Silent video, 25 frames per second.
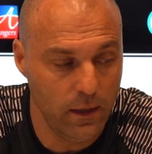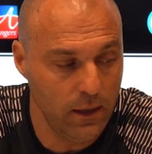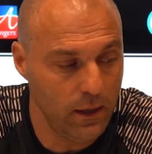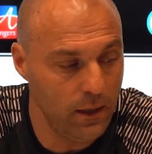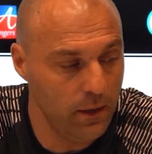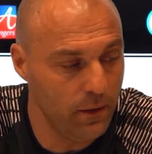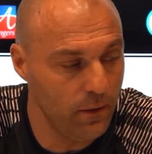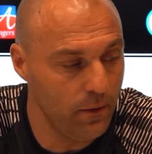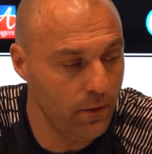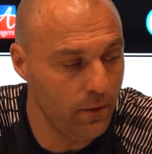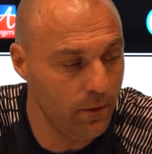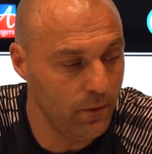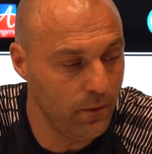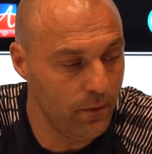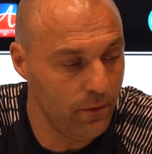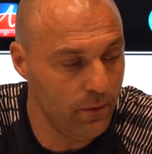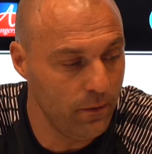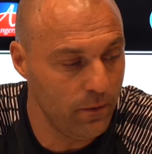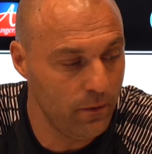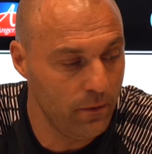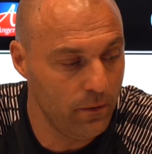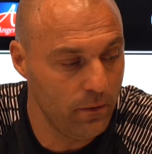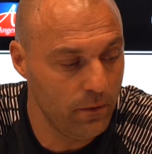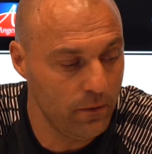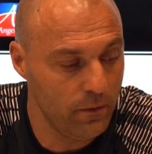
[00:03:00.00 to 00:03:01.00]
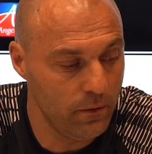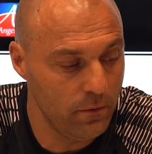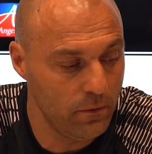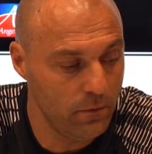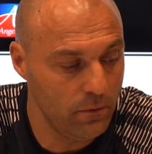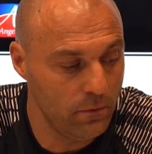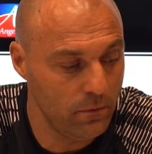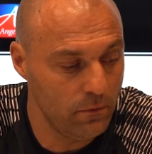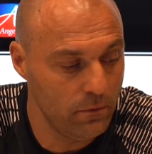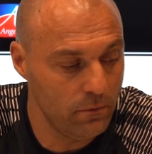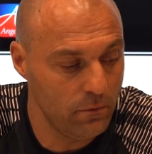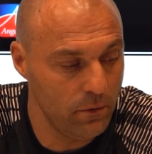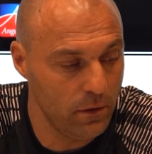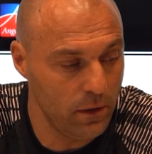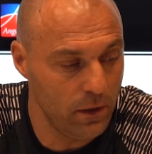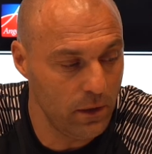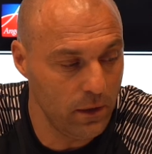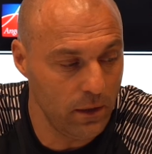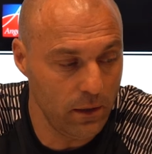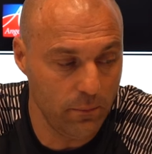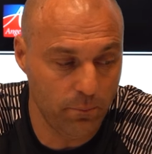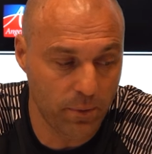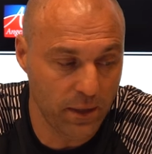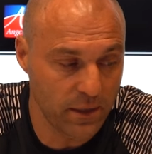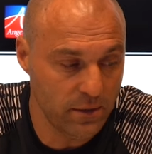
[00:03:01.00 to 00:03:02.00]
euh,
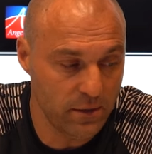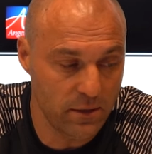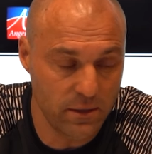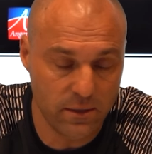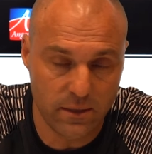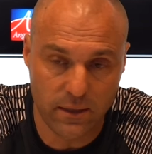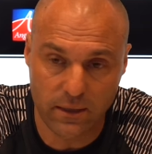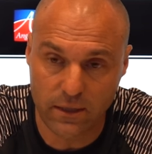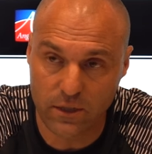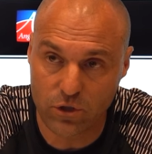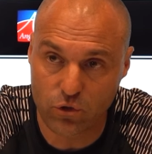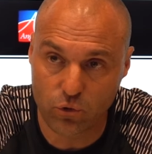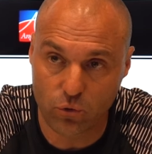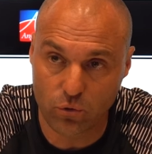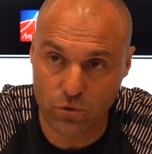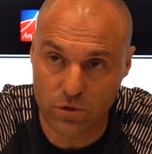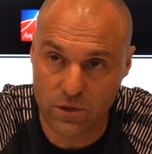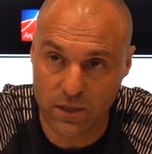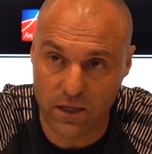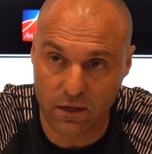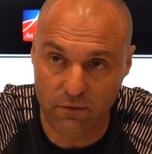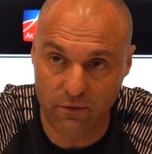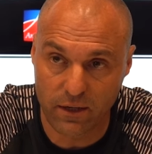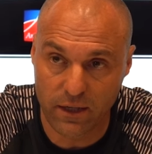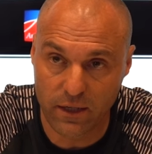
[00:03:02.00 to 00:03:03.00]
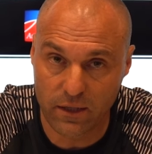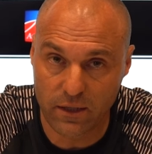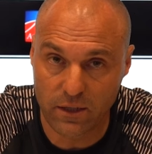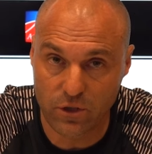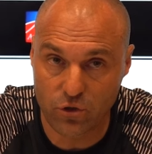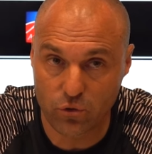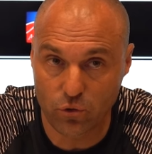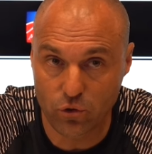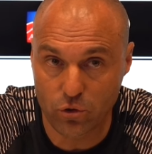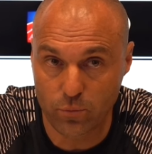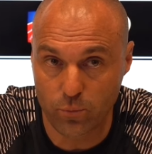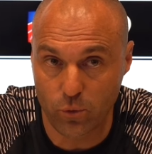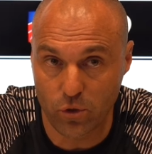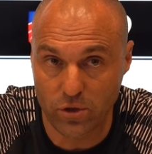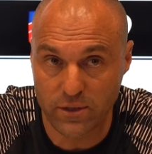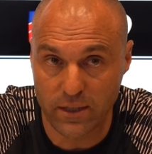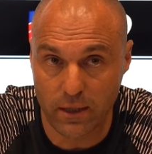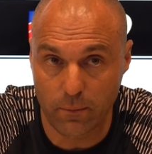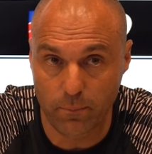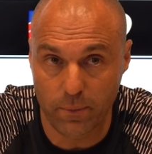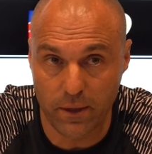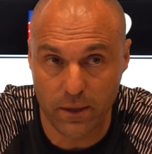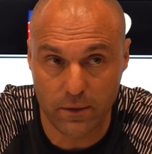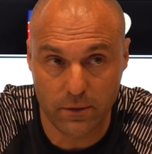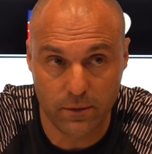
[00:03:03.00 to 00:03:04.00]
et, préciser des choses, travailler des choses pour que ça
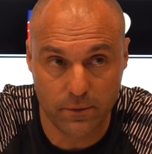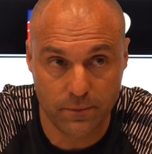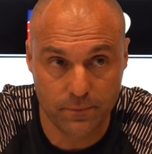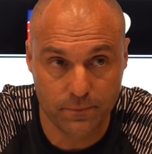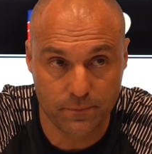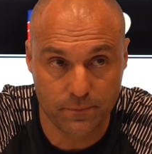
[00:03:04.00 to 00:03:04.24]
reparte.